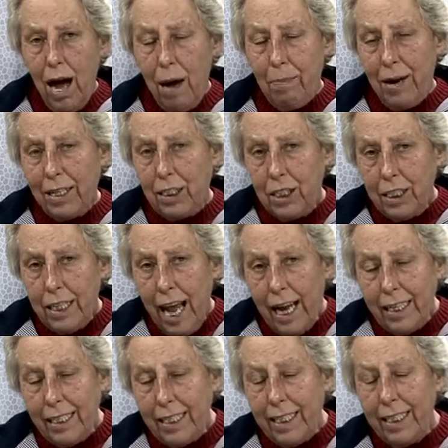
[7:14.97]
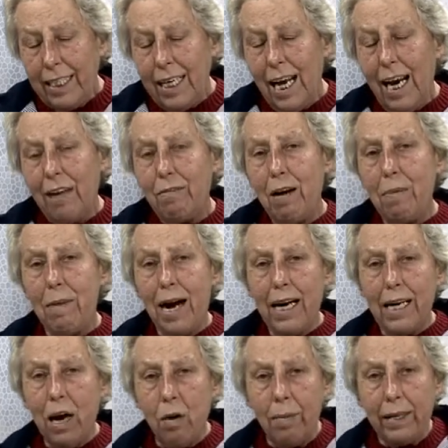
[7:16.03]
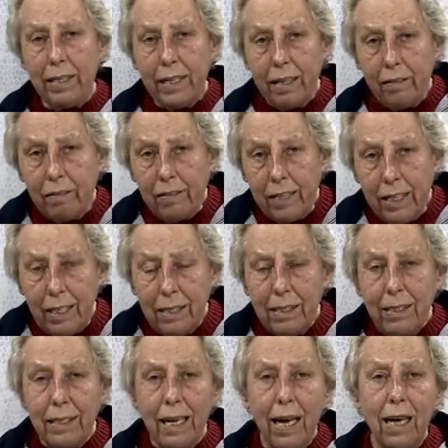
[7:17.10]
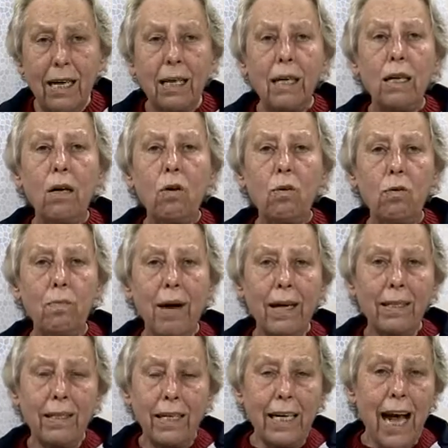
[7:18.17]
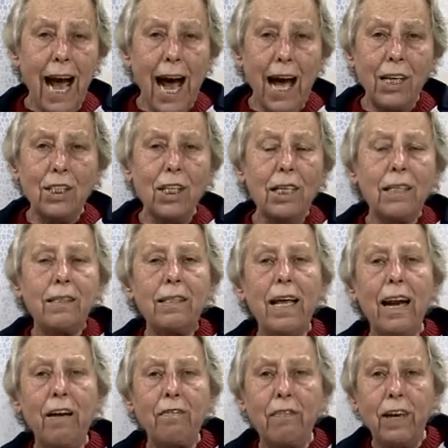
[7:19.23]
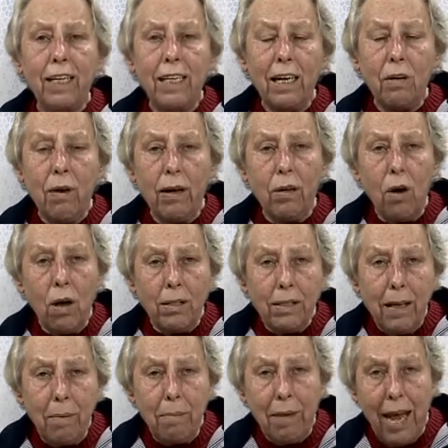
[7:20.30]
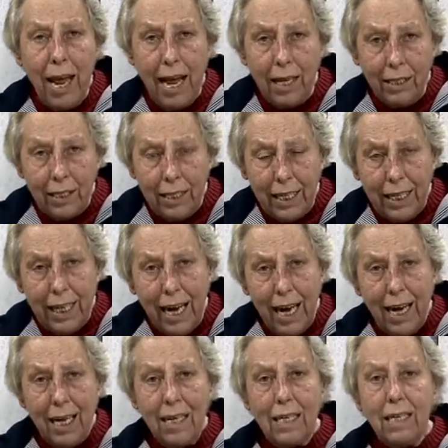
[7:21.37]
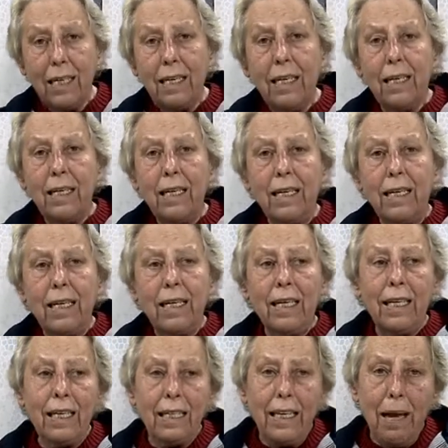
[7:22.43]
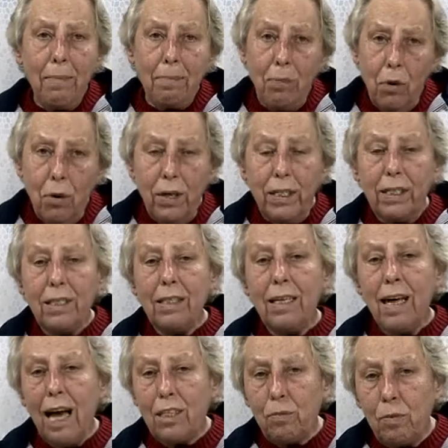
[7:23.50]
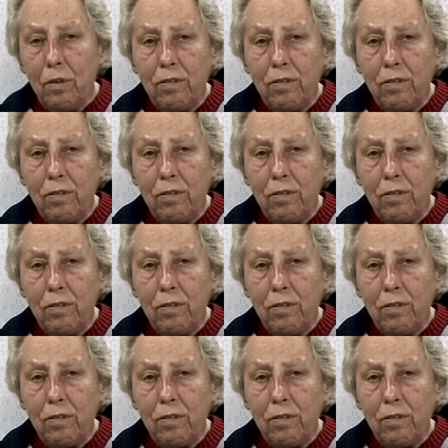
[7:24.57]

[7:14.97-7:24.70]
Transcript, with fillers: A partir daí, ela vai marcar uma entrevista, uma triagem que será feita com a nossa médica e depois as